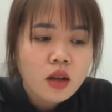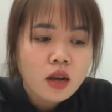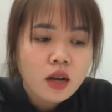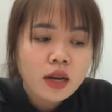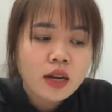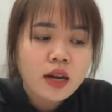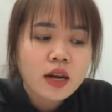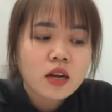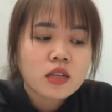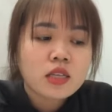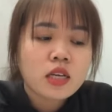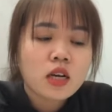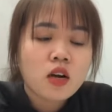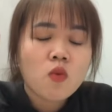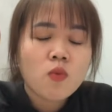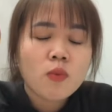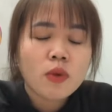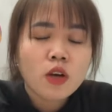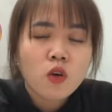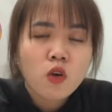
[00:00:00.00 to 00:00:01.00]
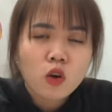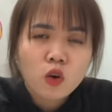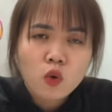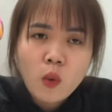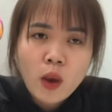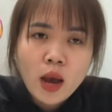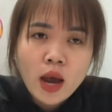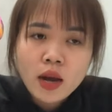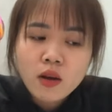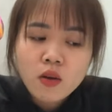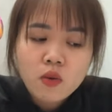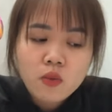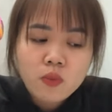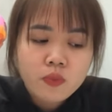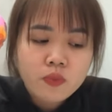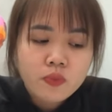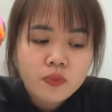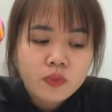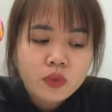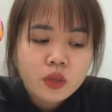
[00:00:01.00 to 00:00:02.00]
cái này nó sẽ không bị ngọt quá đâu
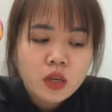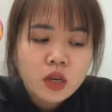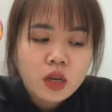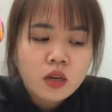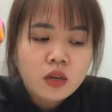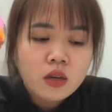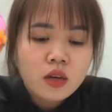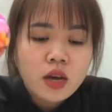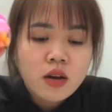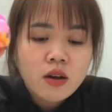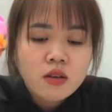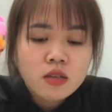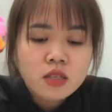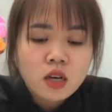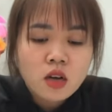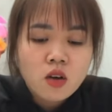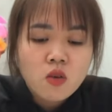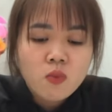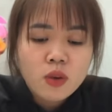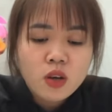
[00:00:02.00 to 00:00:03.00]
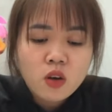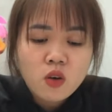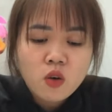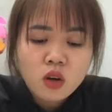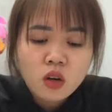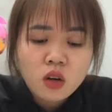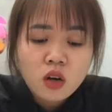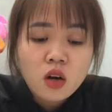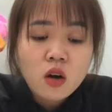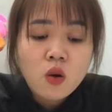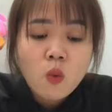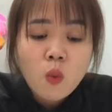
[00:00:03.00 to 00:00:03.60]
đấy nó sẽ không bị ngọt lợn